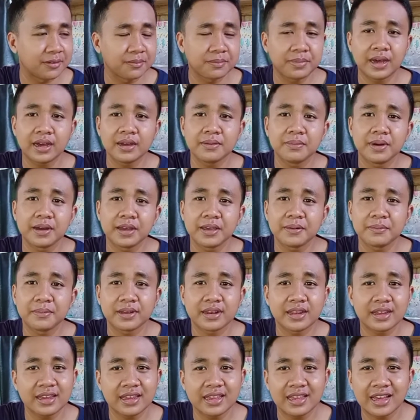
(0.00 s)
Bang
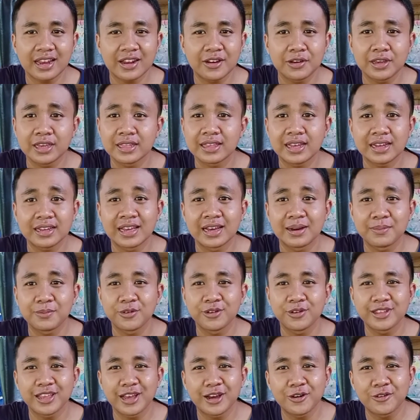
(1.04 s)
bagaimana kalau kita nggak
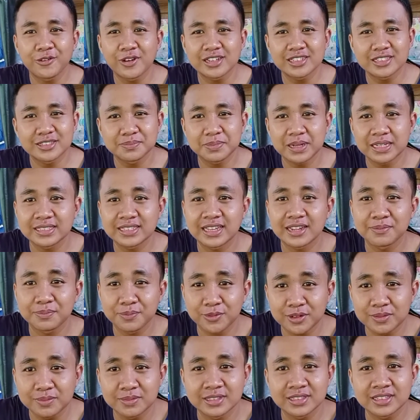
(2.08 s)
punya uang sepeser
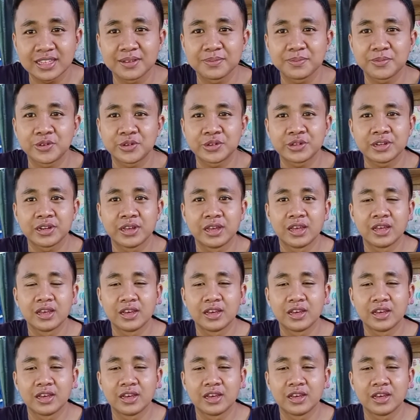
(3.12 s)
pun meskipun